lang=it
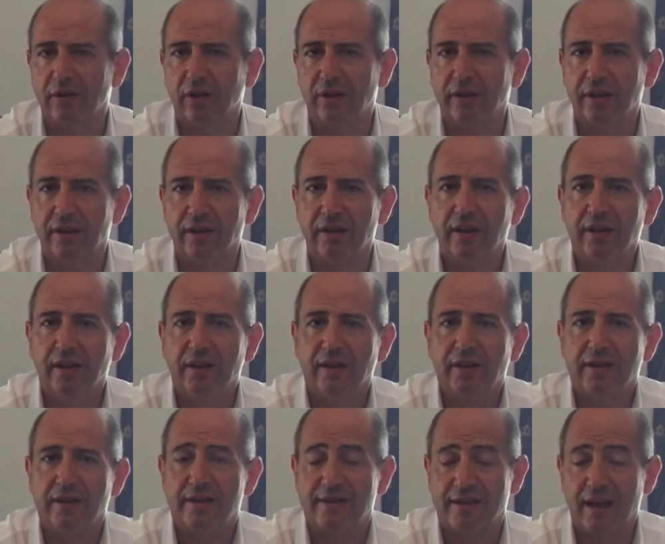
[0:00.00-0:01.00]
Noi,
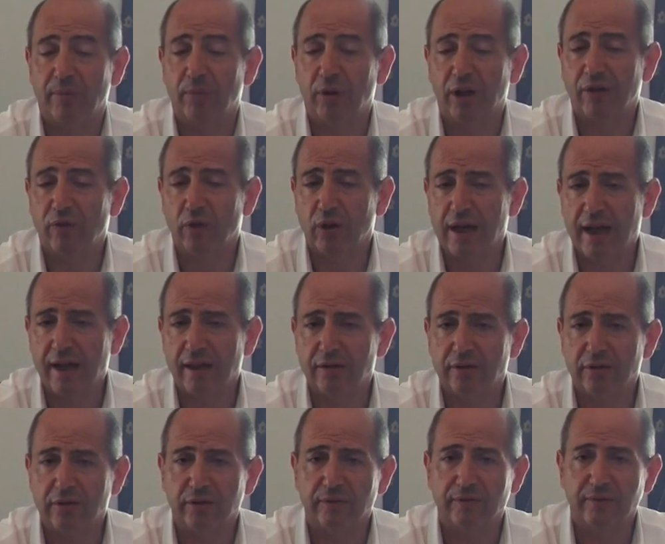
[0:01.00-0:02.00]
Stiamo
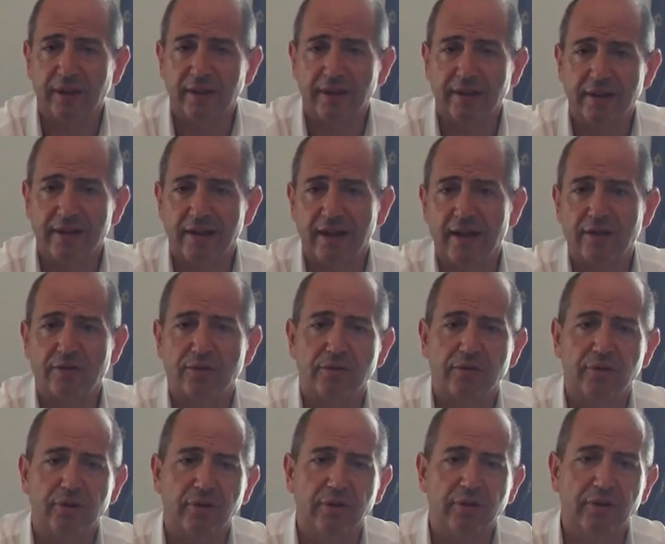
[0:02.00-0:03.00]
lavorando e
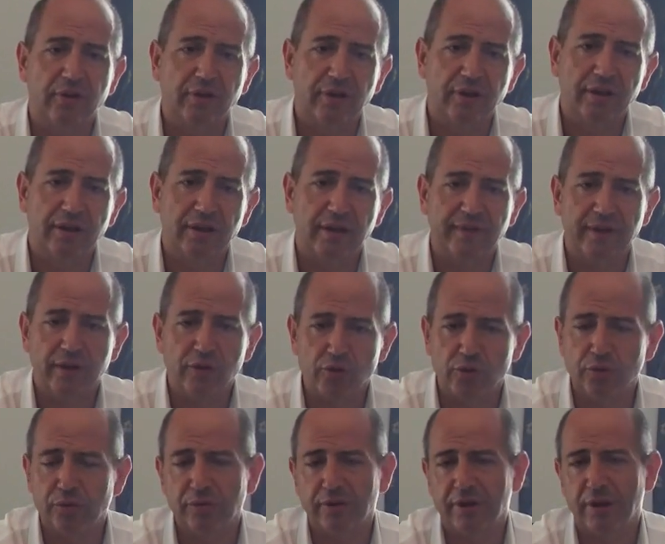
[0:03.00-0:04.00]
ringrazio la mia
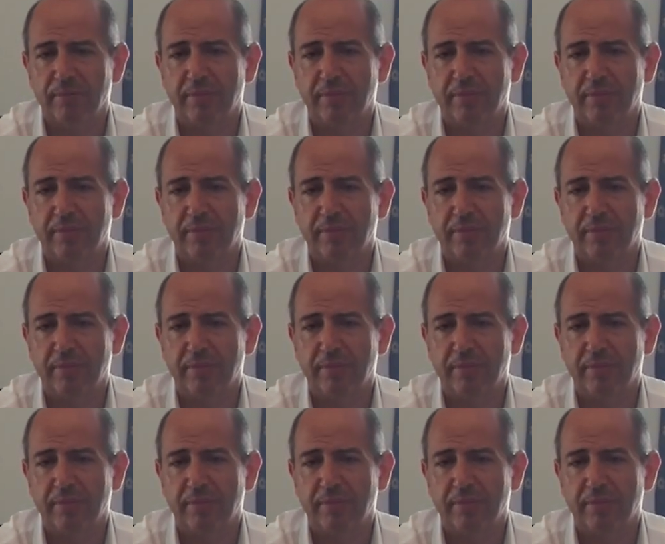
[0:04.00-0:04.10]
giunta,